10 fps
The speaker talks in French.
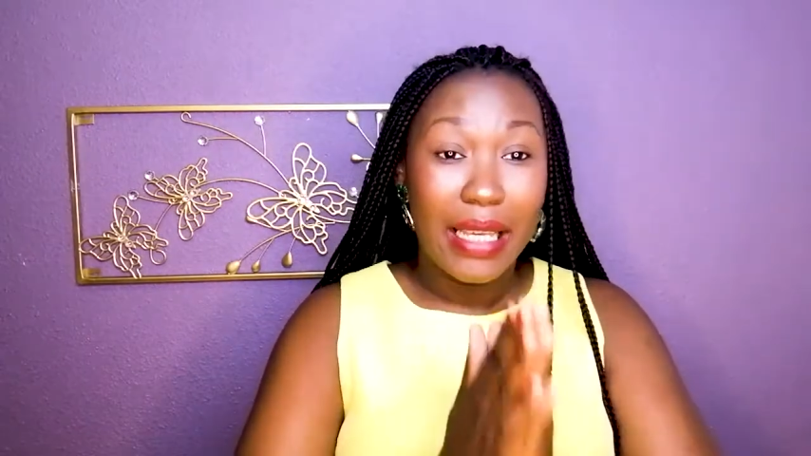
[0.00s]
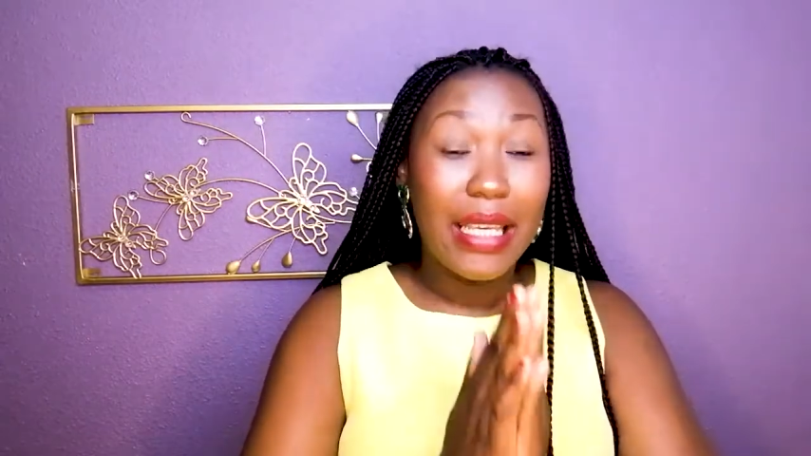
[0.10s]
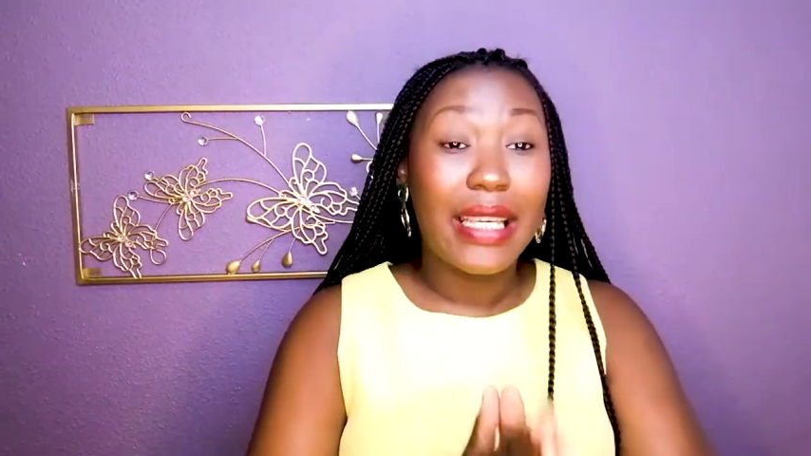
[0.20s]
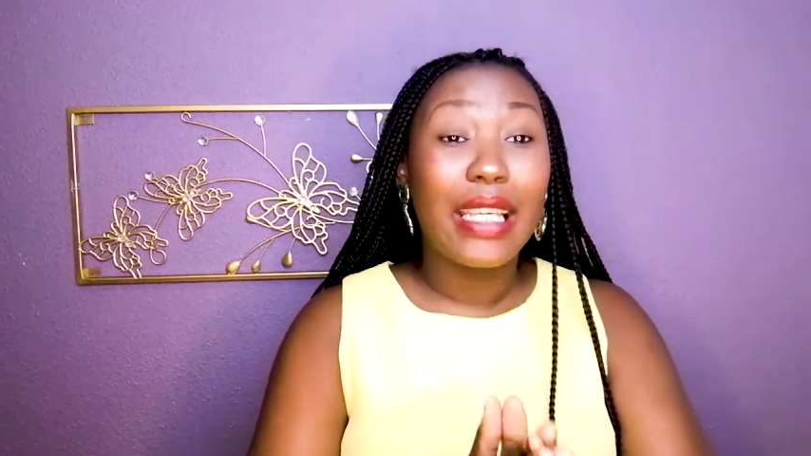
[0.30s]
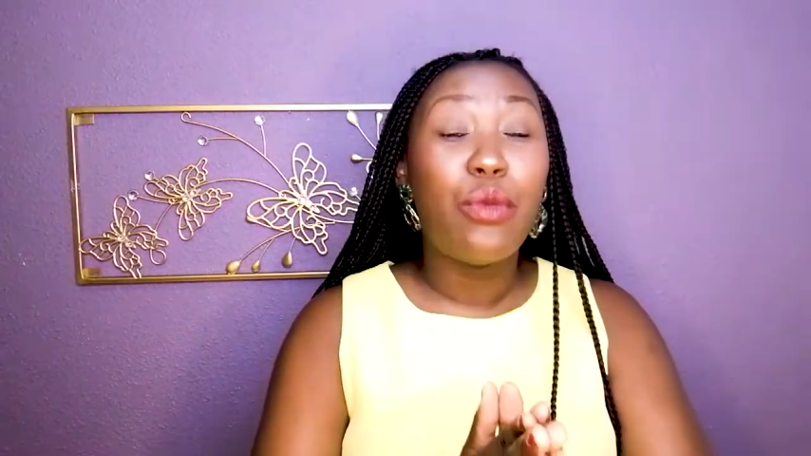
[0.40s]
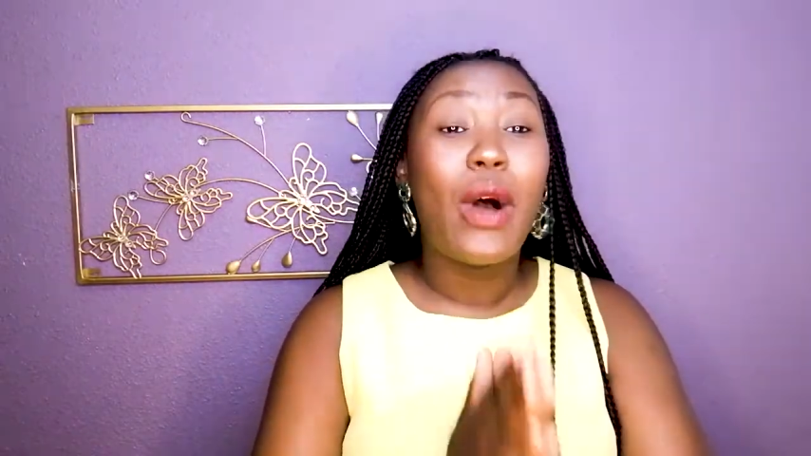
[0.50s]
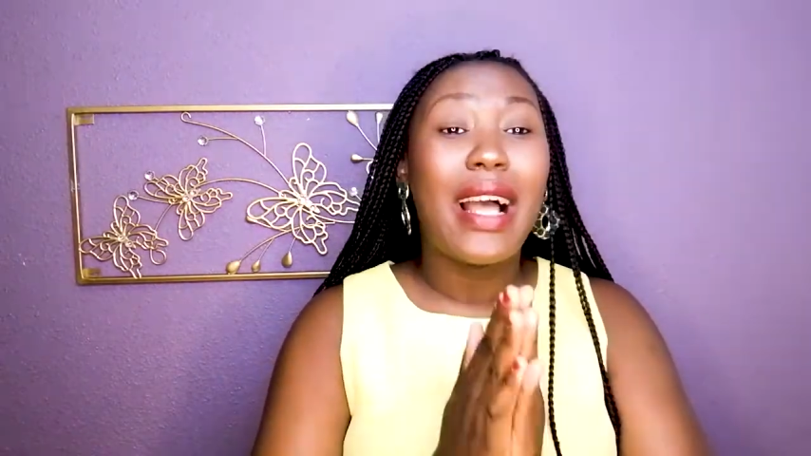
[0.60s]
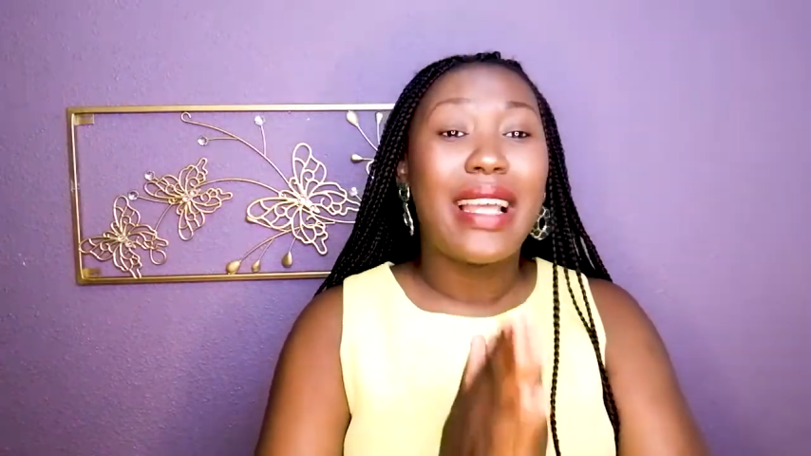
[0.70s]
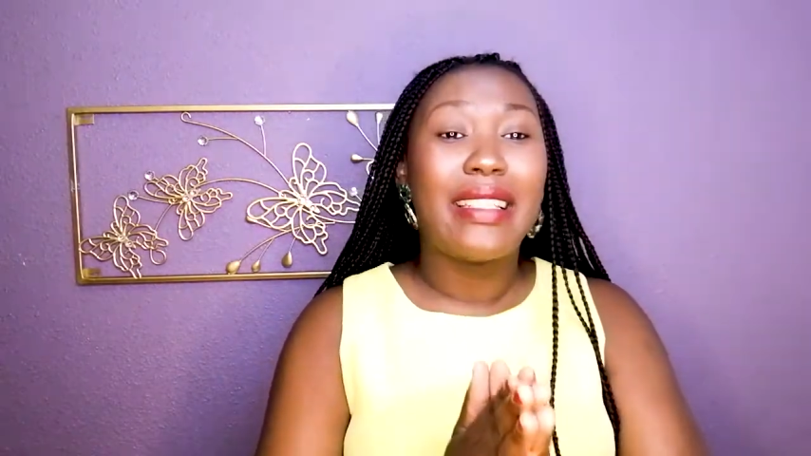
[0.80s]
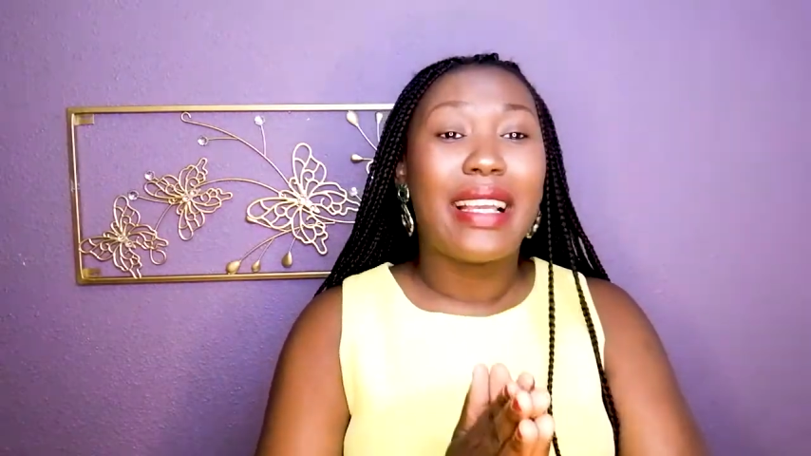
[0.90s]

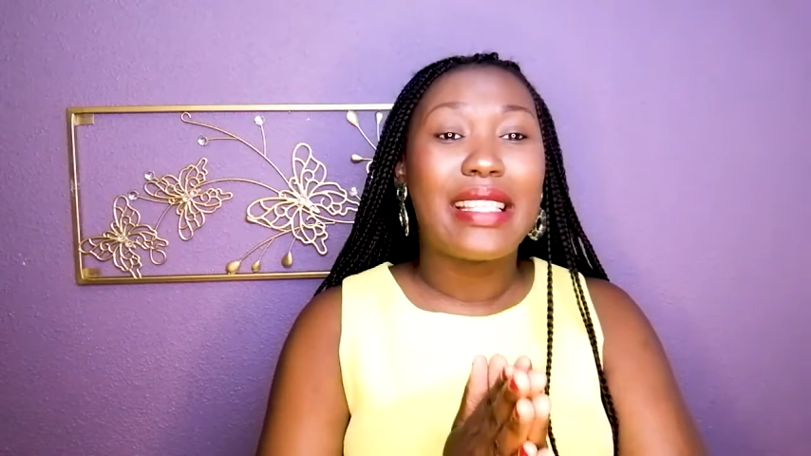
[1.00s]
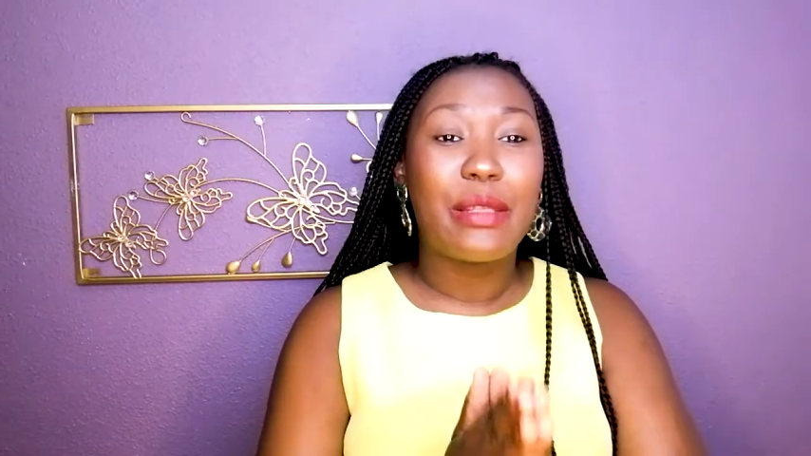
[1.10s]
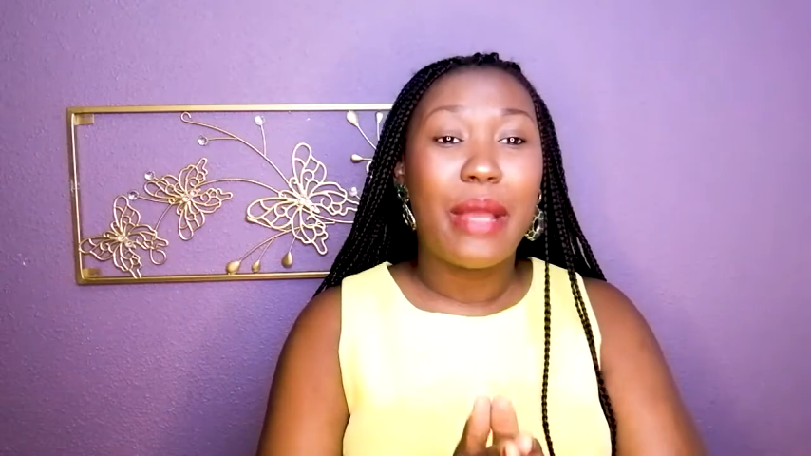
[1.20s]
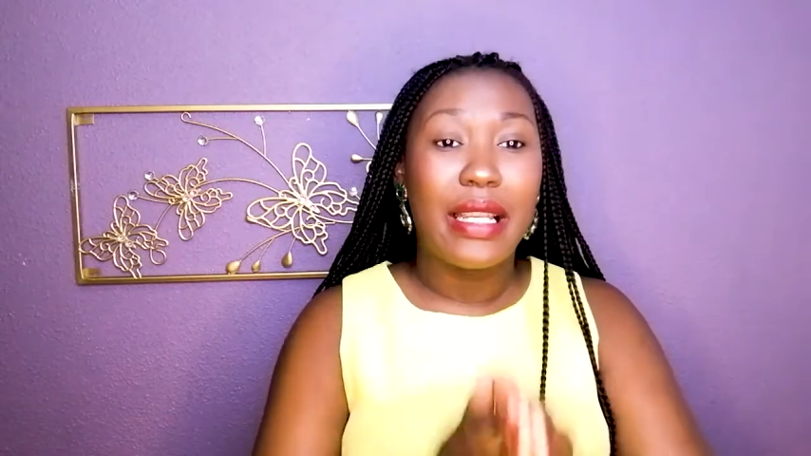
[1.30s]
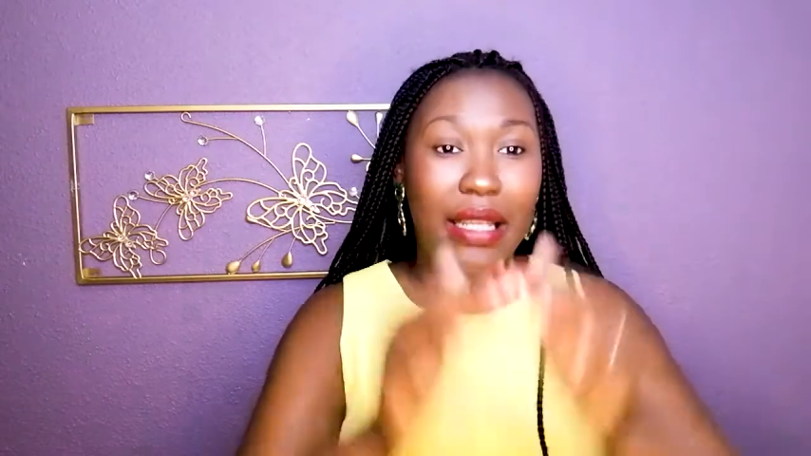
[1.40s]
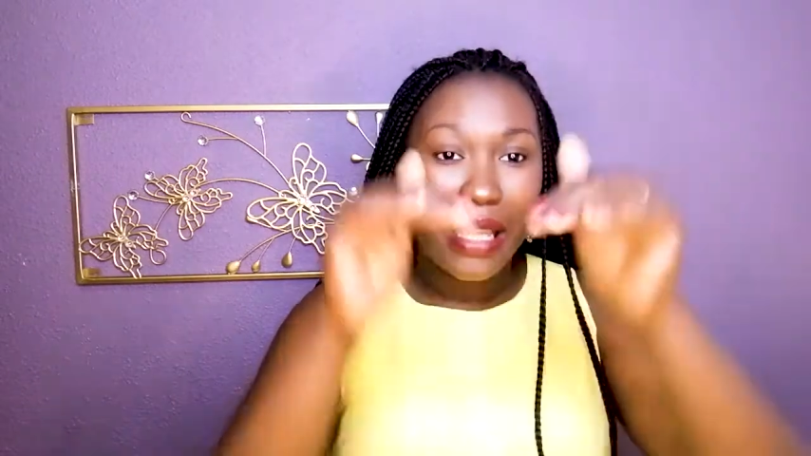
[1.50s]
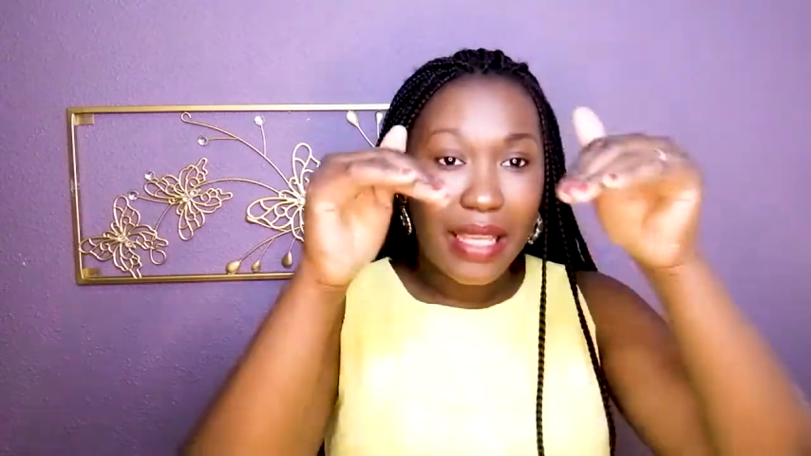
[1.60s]
écris-moi à l'adresse mail